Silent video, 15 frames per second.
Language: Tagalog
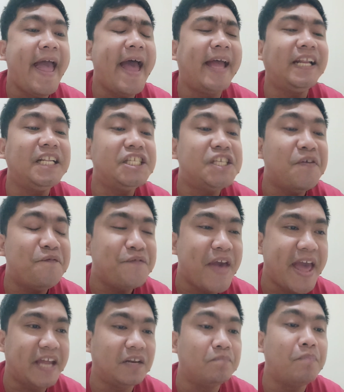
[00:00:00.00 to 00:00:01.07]
and
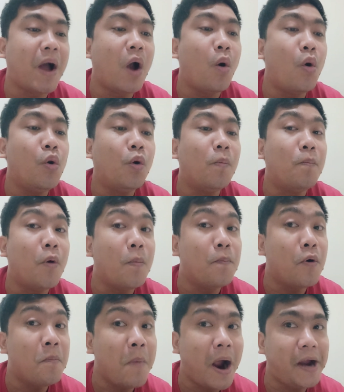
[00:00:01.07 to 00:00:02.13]
defend Pangulong
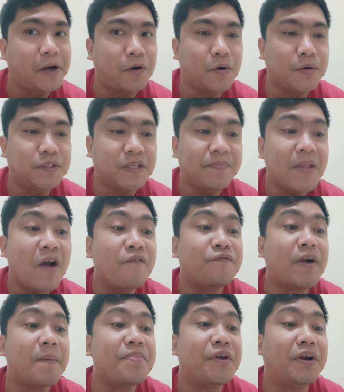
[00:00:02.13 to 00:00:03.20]
Bongbong Marcos
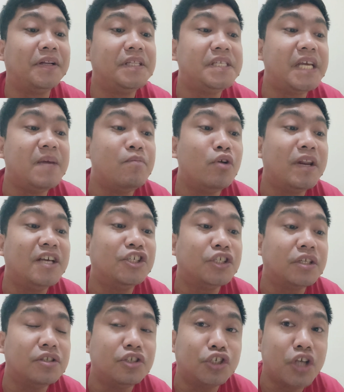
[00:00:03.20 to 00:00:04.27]
from their
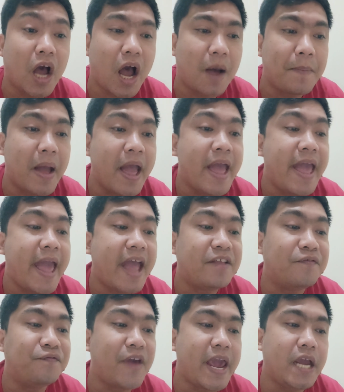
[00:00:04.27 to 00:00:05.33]
demolition job
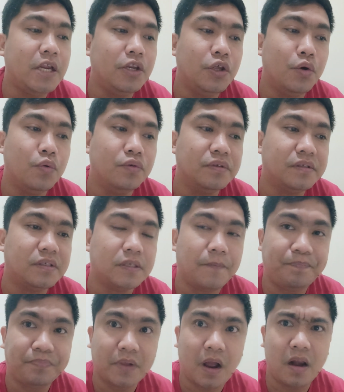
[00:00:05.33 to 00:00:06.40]
and fake news.
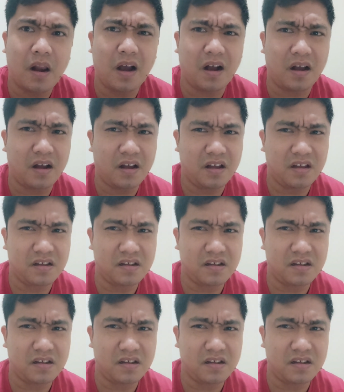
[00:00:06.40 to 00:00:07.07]
Ala ka?